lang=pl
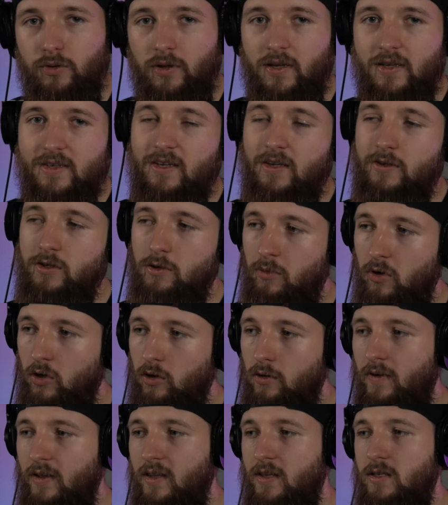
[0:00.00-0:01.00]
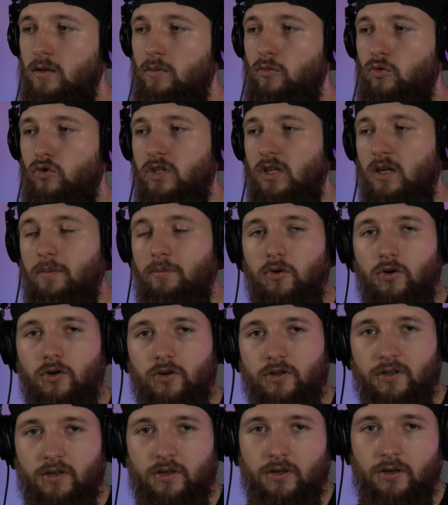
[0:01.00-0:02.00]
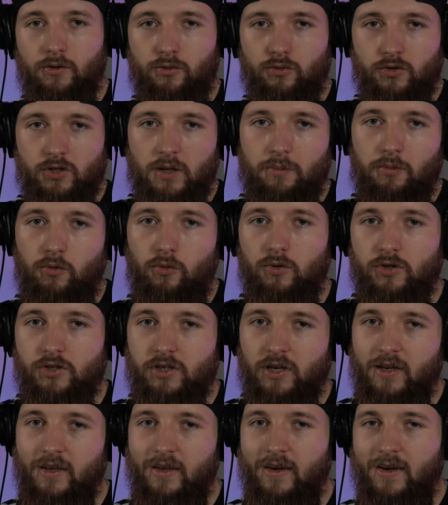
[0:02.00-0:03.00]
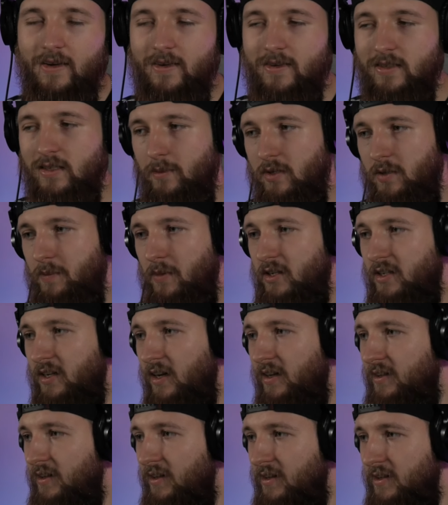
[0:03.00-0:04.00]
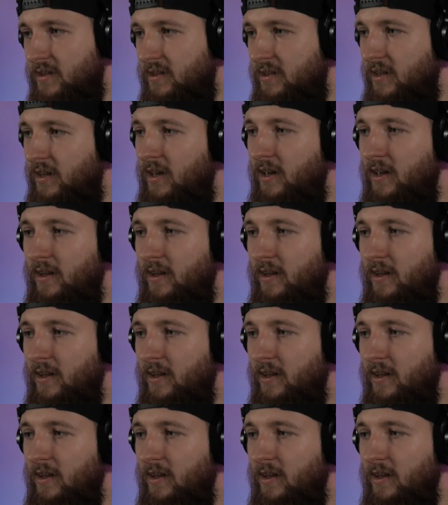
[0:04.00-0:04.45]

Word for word: Na zasadzie blokowane są różne porty, różne połączenia, zabezpieczany jest